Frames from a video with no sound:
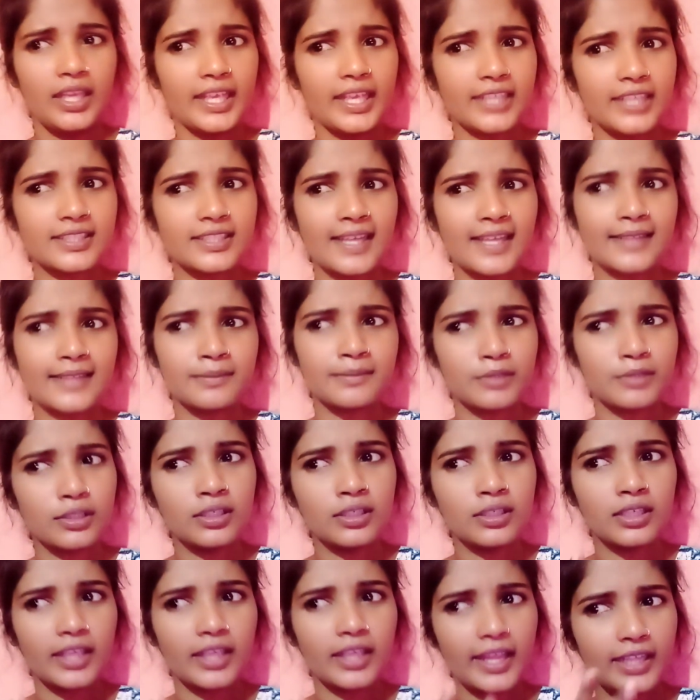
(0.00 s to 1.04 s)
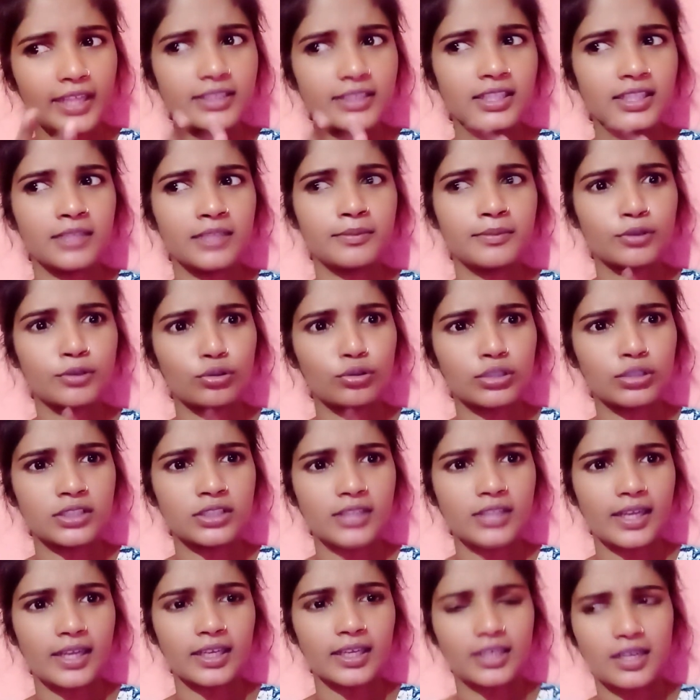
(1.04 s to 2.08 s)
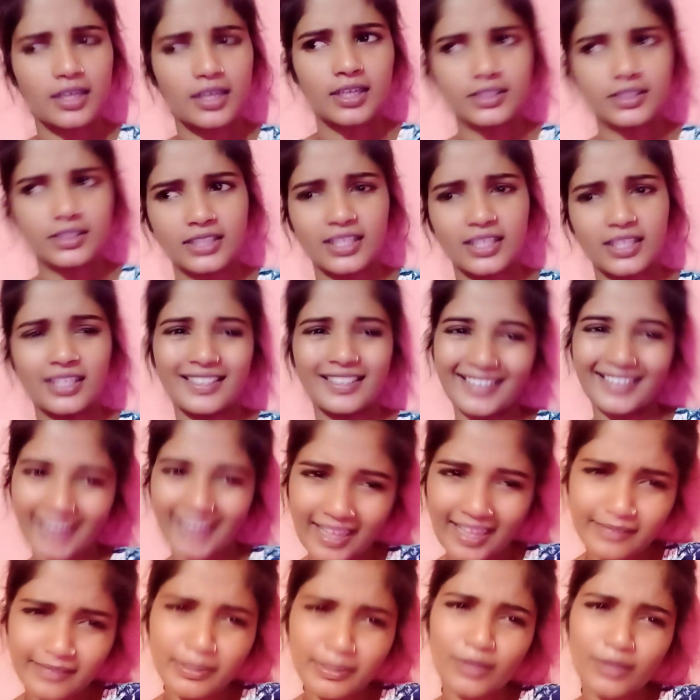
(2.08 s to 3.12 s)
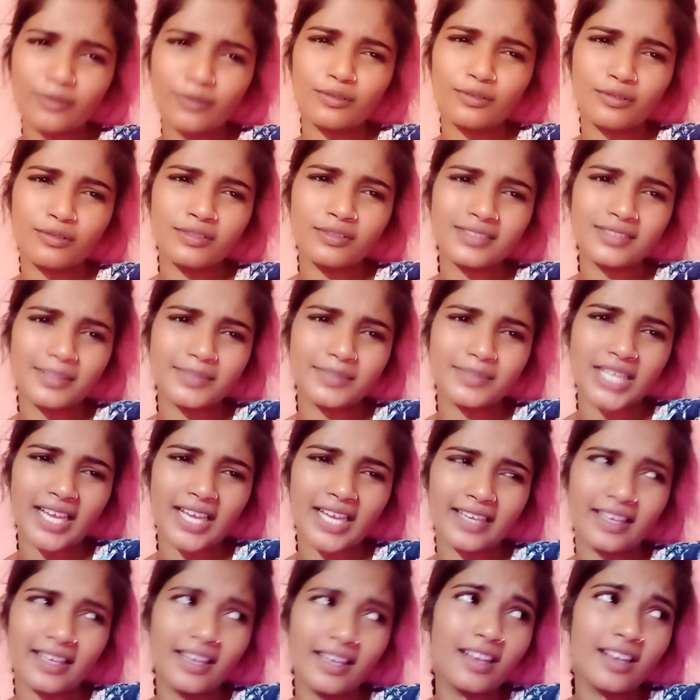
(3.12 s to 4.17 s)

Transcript: एक साथ में एक तीर में दो निशाना करना चाहिए लेकिन आदमी लोग को कौन समझाए